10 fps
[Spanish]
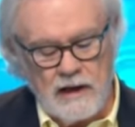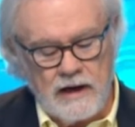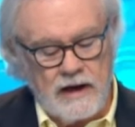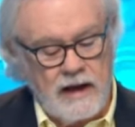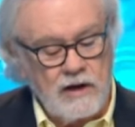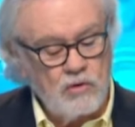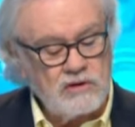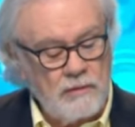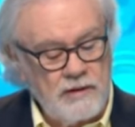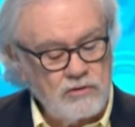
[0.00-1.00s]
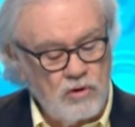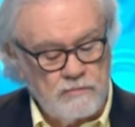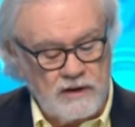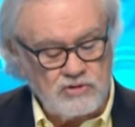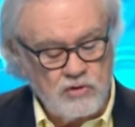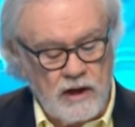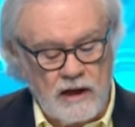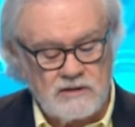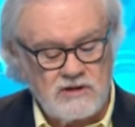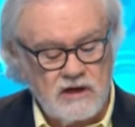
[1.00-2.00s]
reclutamiento de
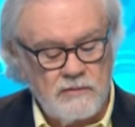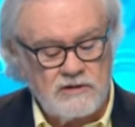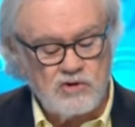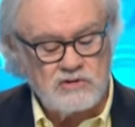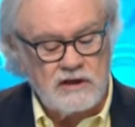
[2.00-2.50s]
personal, servicios de